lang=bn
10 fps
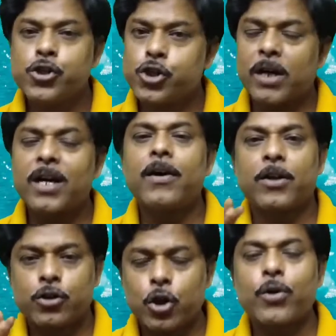যারা
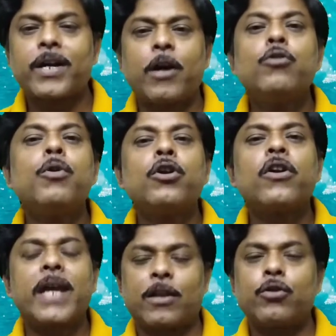যখন রানু মন্ডল
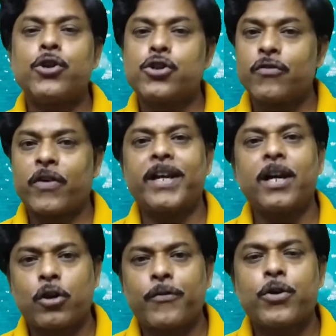খ্যাত হয়েছিল ভাইরাল
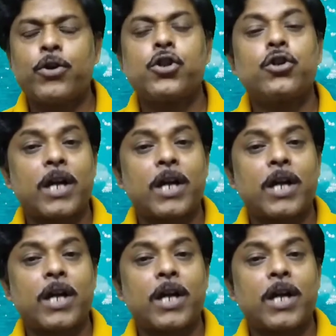টপিক হয়েছিল